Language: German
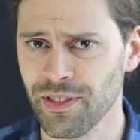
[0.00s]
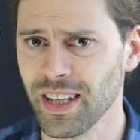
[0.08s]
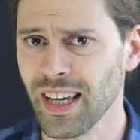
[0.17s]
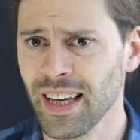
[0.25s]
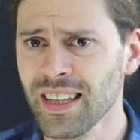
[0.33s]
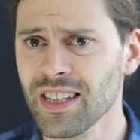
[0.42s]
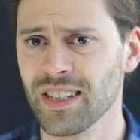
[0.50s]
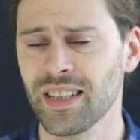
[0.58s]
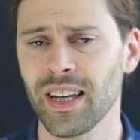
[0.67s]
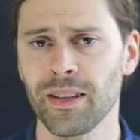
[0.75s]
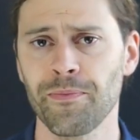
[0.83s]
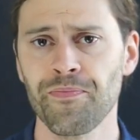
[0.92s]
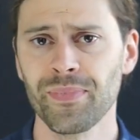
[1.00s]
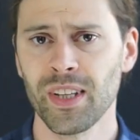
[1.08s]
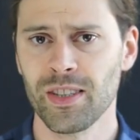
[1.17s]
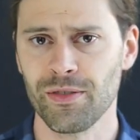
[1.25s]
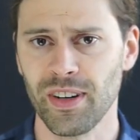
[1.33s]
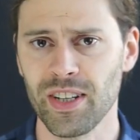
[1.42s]
Wie kann ich denn
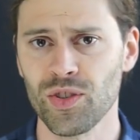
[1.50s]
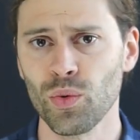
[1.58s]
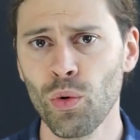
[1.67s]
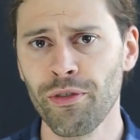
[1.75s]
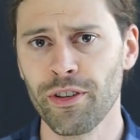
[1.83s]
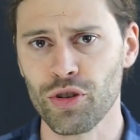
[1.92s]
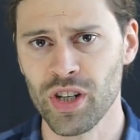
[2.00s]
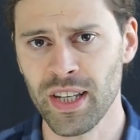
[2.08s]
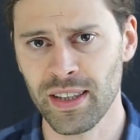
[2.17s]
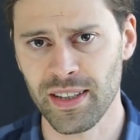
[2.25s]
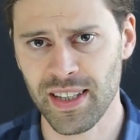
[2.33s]
zwei so verschiedene